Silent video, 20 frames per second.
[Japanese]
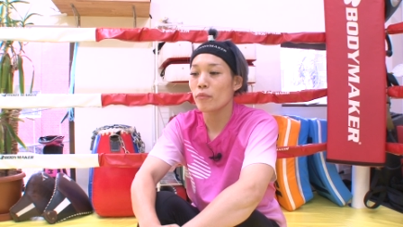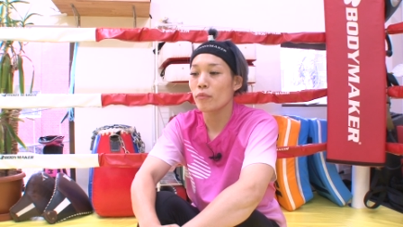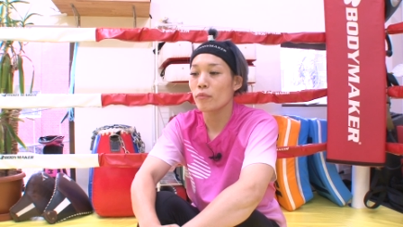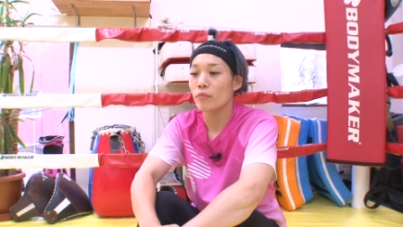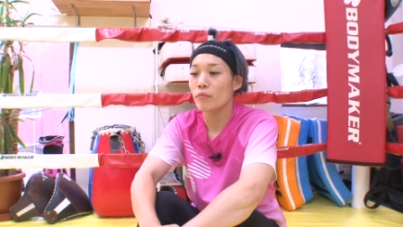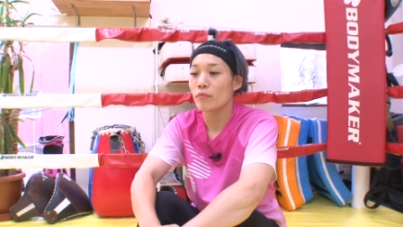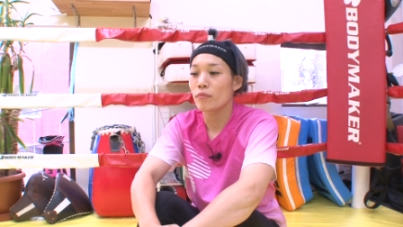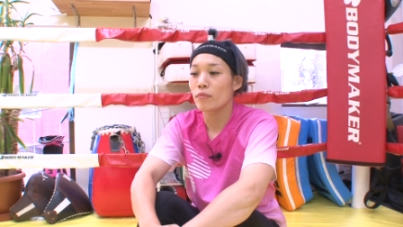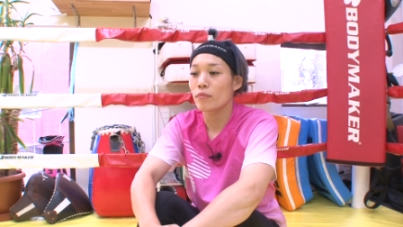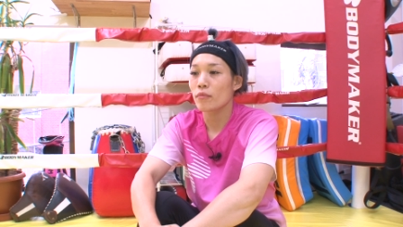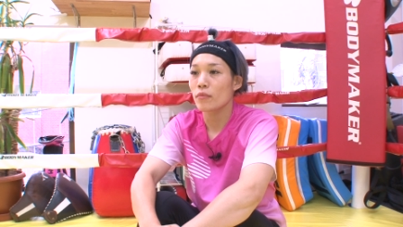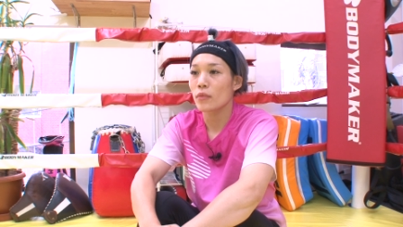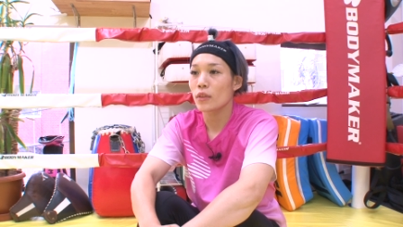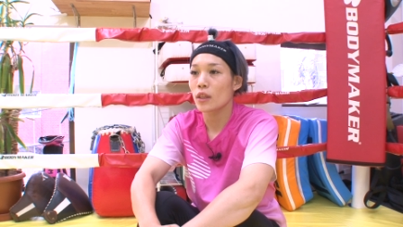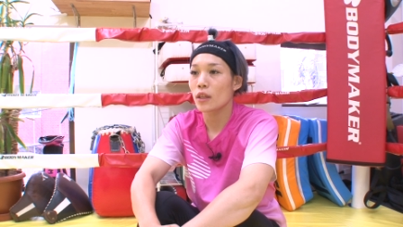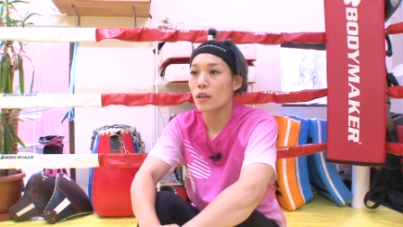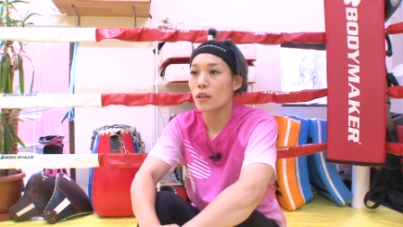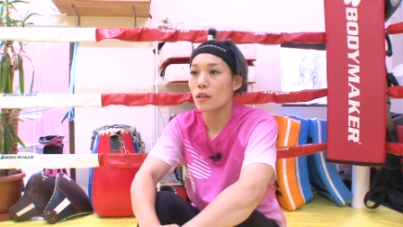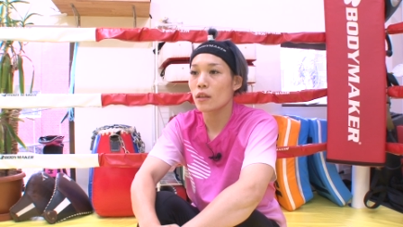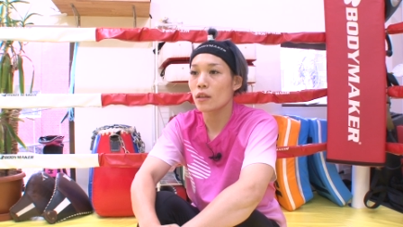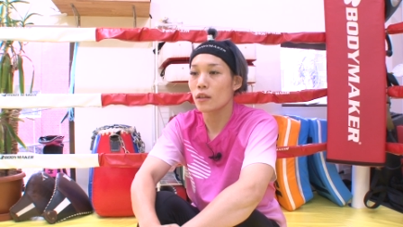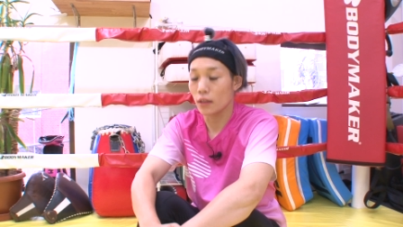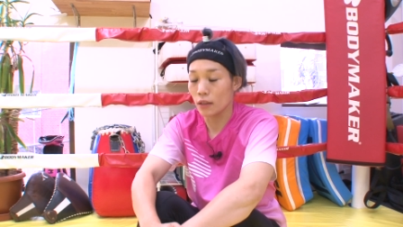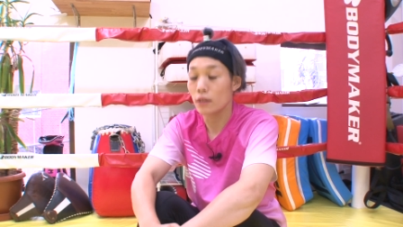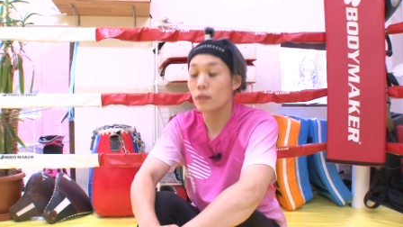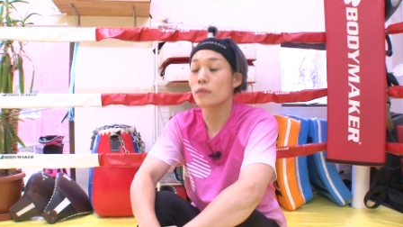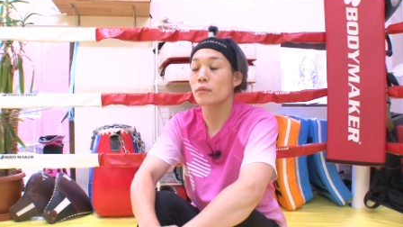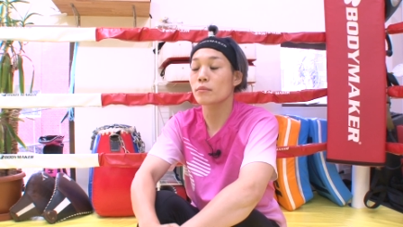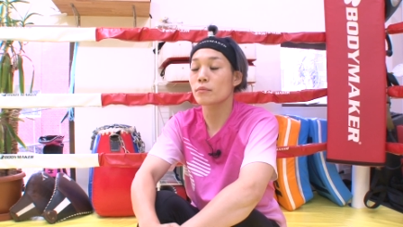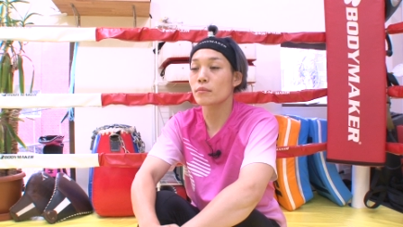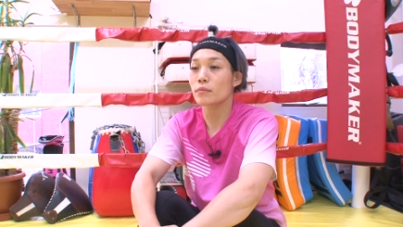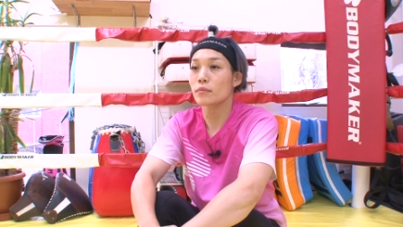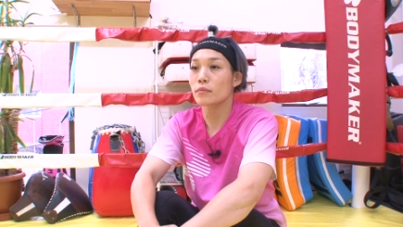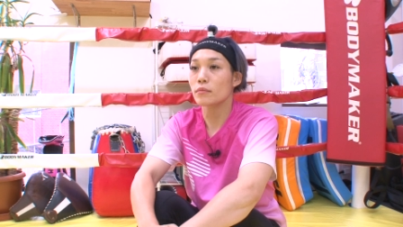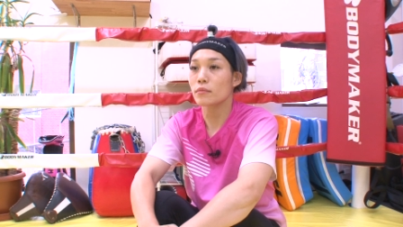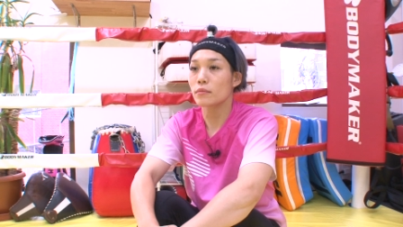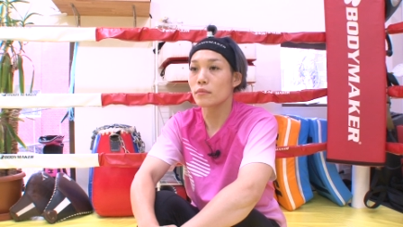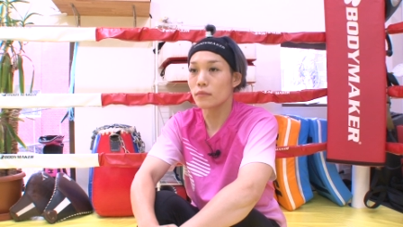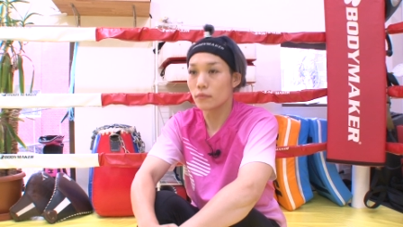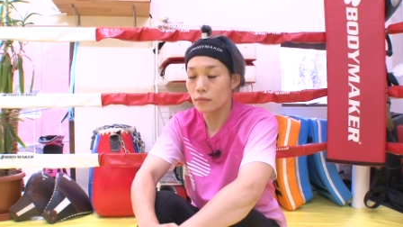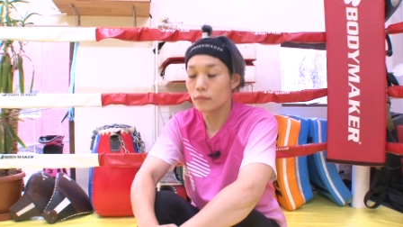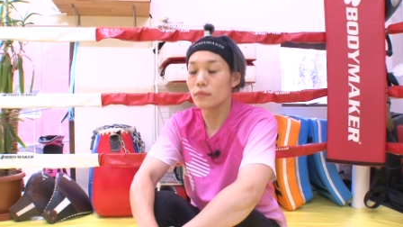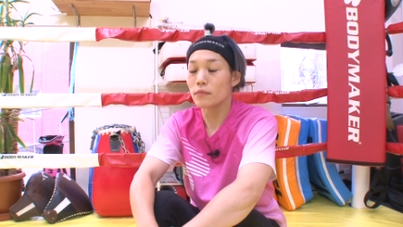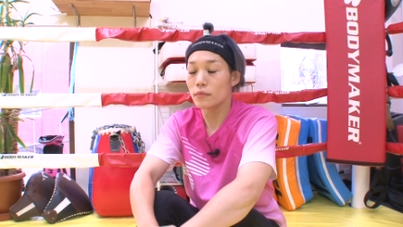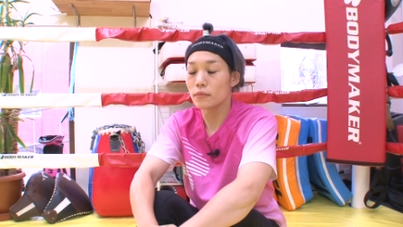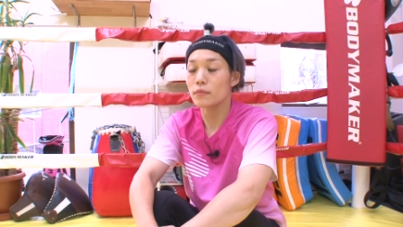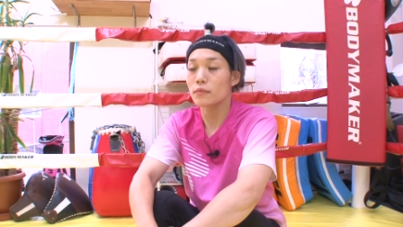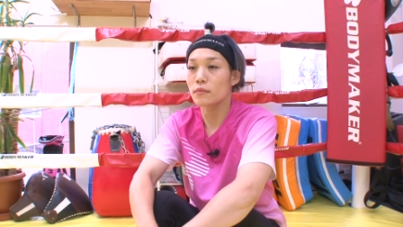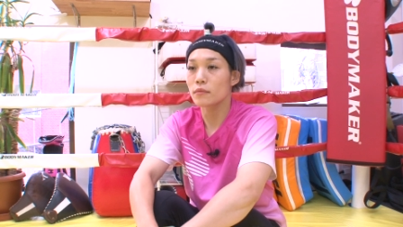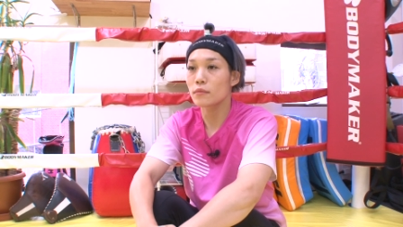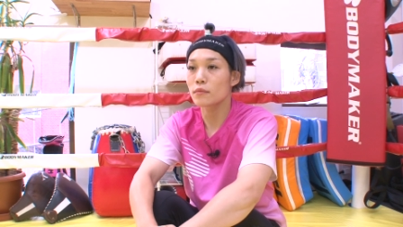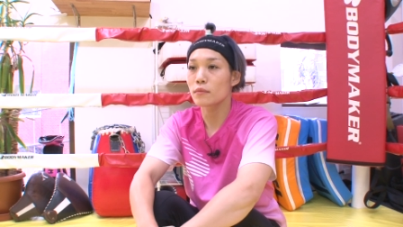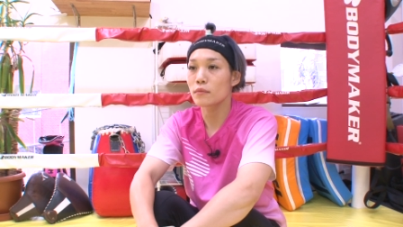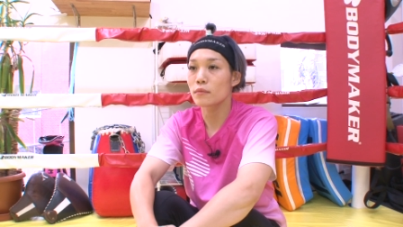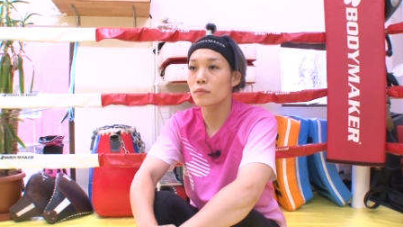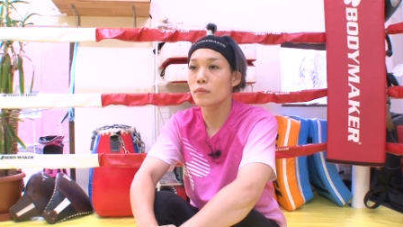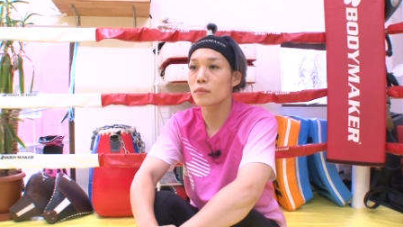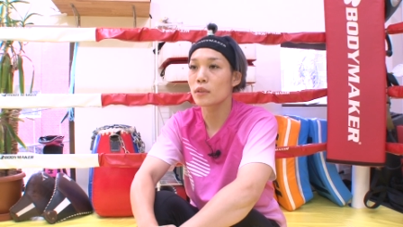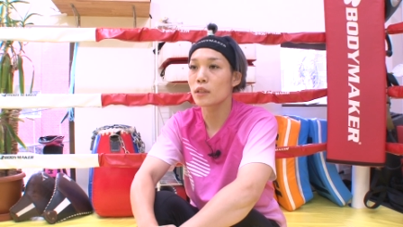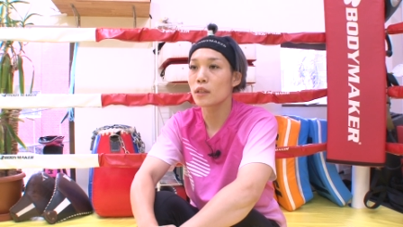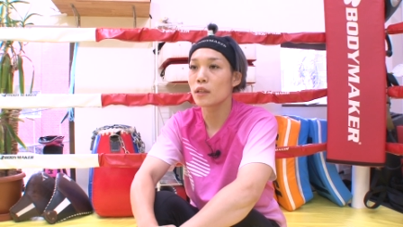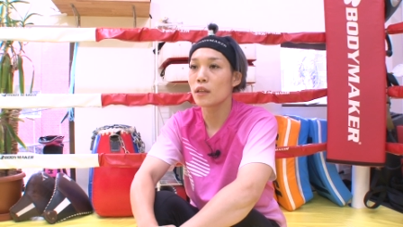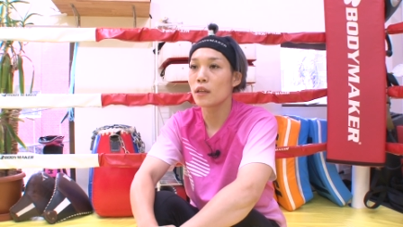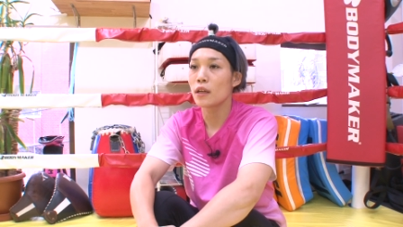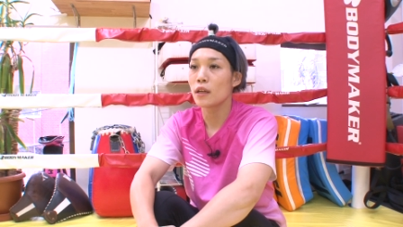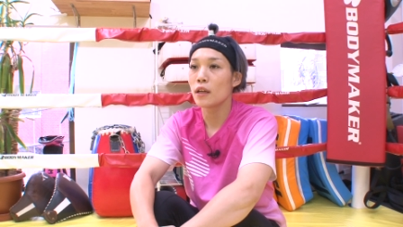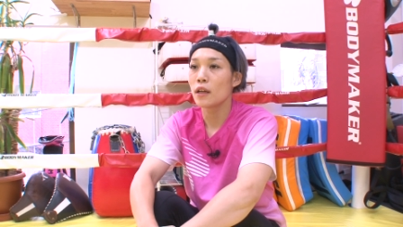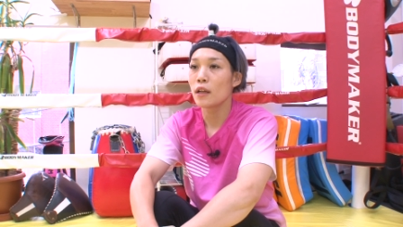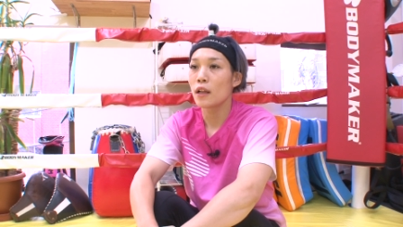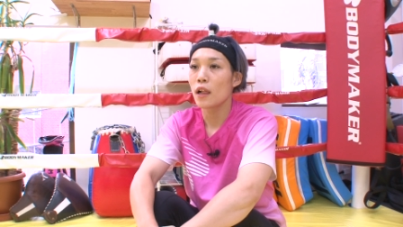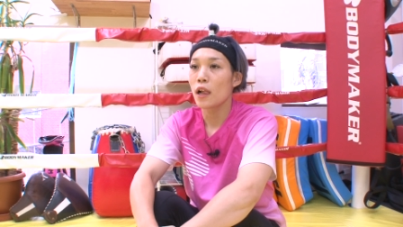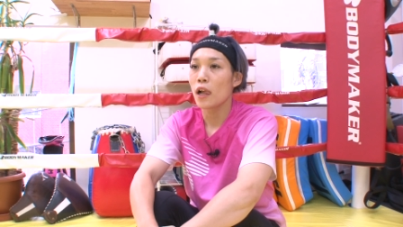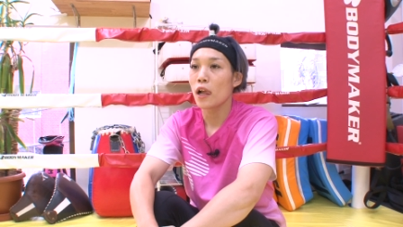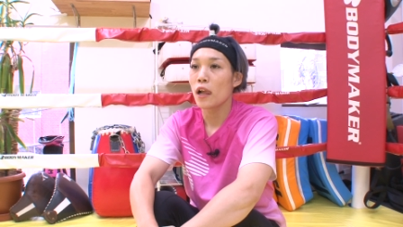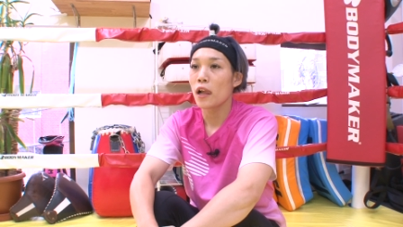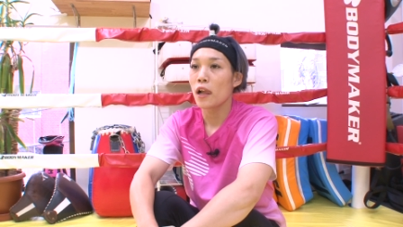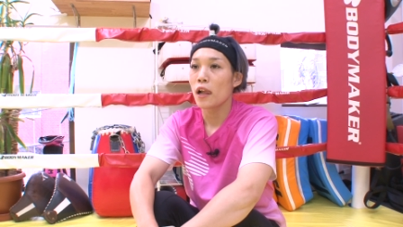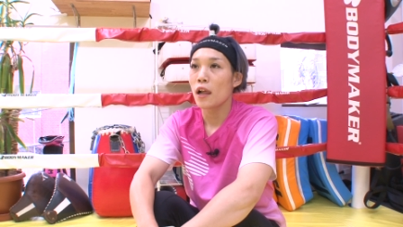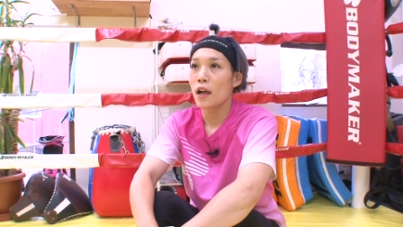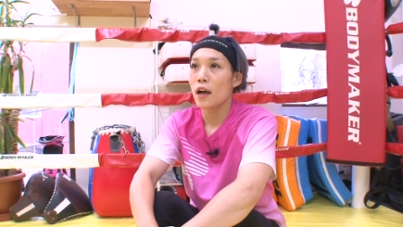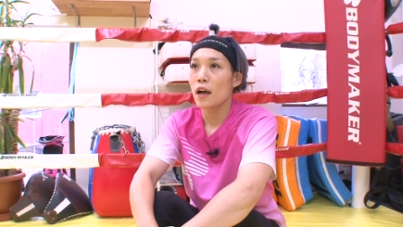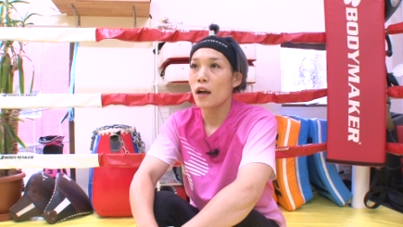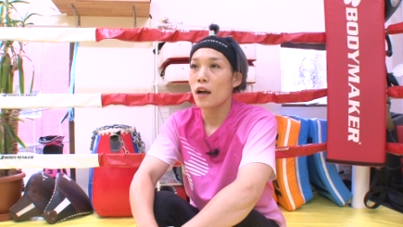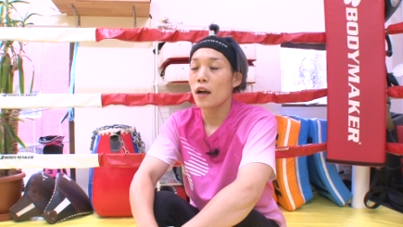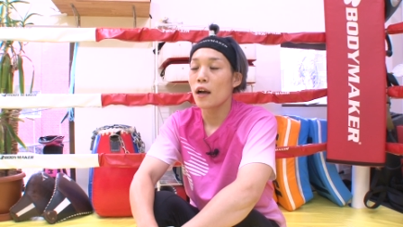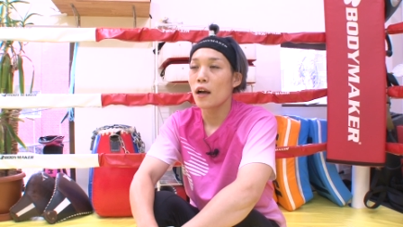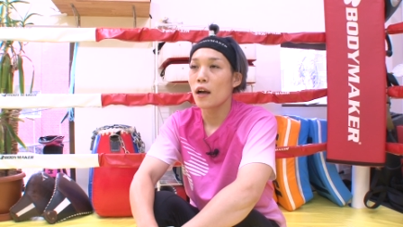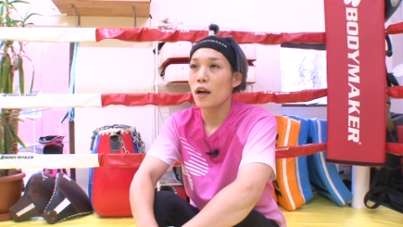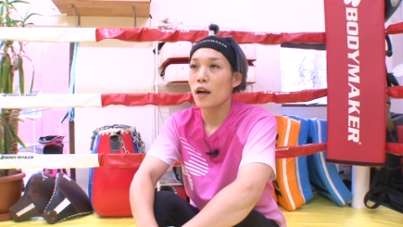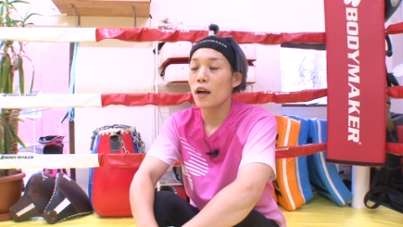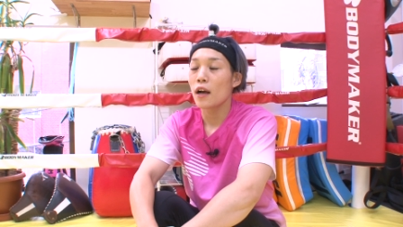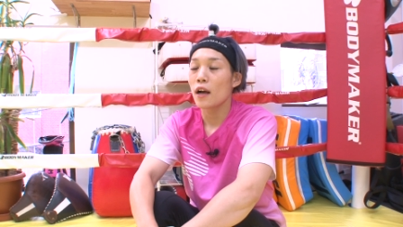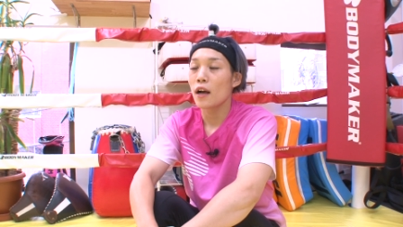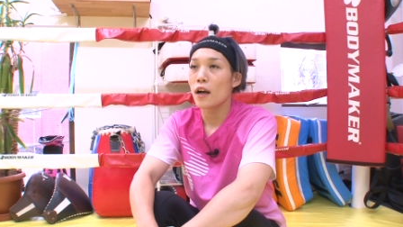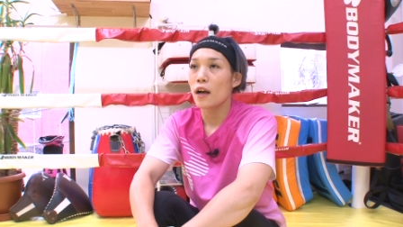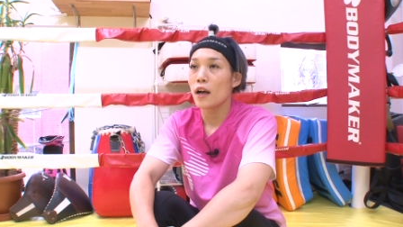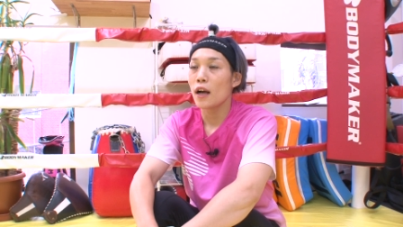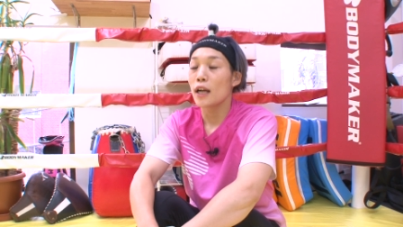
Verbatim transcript: 後今こう K1 参戦に向けてはどんなことをこう意識して練習をこう続けてらっしゃるんですか